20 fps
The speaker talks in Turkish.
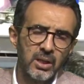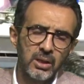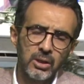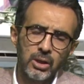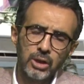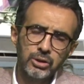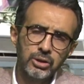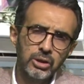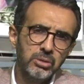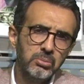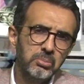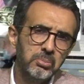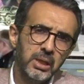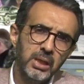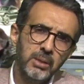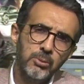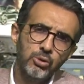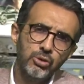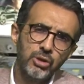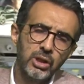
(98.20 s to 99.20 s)
Kadın
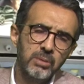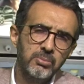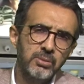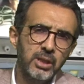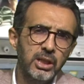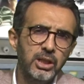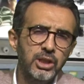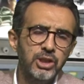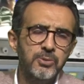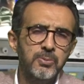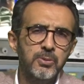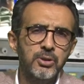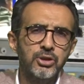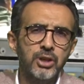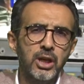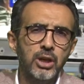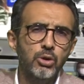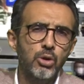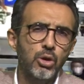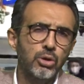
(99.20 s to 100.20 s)
benim üzerimde hiçbir
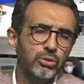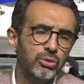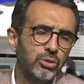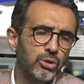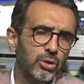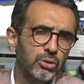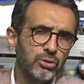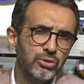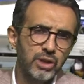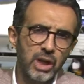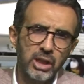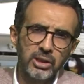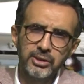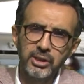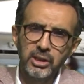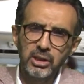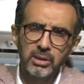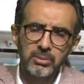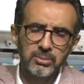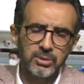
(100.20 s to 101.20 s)
şey yok diyor.
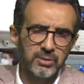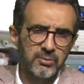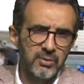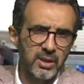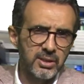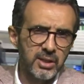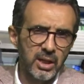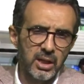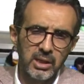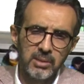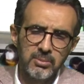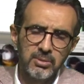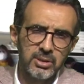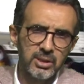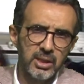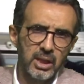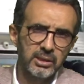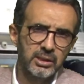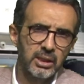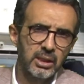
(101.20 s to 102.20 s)
Çantalarımızı vesairemizi
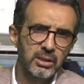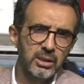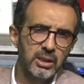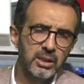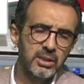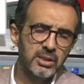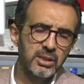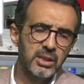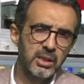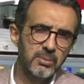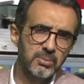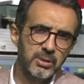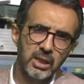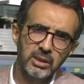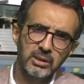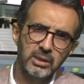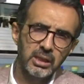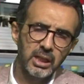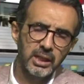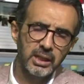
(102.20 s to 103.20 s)
zaten X-ray'e
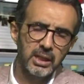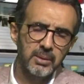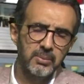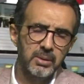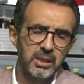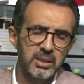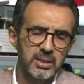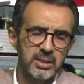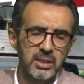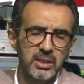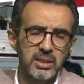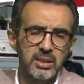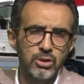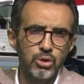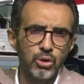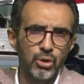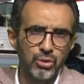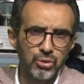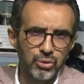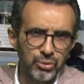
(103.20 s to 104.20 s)
bıraktık arayabilirsiniz
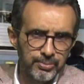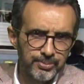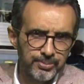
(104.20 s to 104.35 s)
diyor.